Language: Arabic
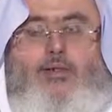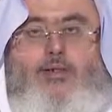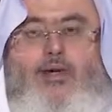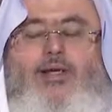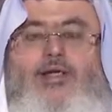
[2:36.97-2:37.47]

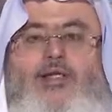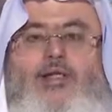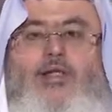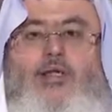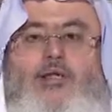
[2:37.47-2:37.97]
وليست
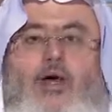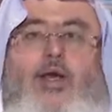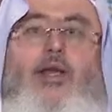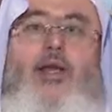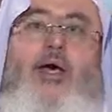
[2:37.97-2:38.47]
أشهد
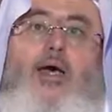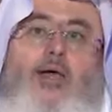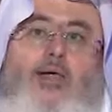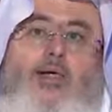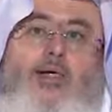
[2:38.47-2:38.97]
أن
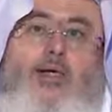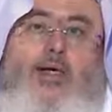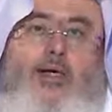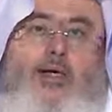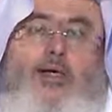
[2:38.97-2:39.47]

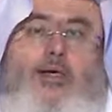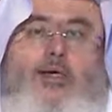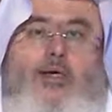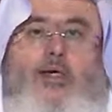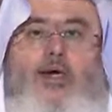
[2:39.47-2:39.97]
لا إله
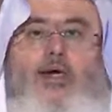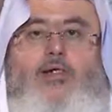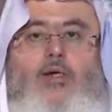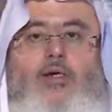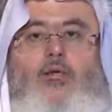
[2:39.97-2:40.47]

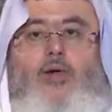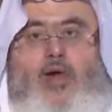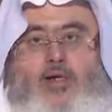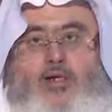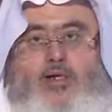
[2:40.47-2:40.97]
أشهد
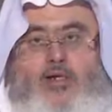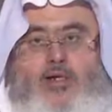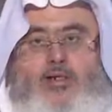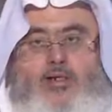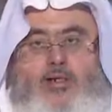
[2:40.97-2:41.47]
أن
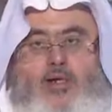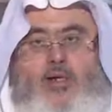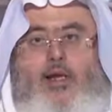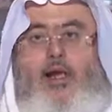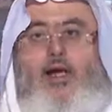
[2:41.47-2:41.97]

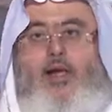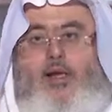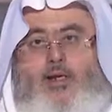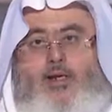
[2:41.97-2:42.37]
أن